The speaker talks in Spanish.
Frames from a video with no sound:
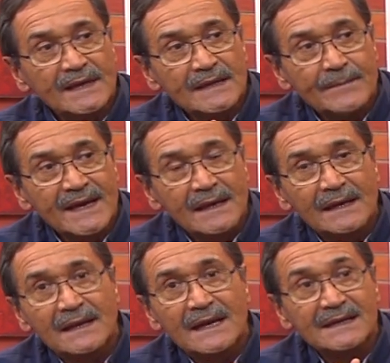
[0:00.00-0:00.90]
etapa que
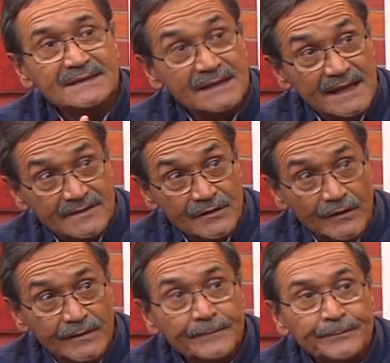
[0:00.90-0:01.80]
es la
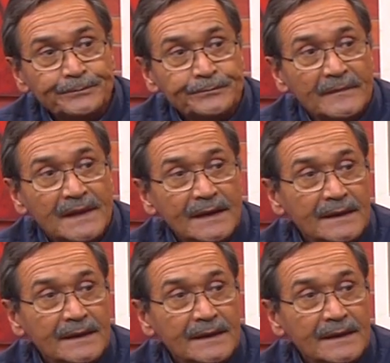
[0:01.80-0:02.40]
excitación, ¿ya?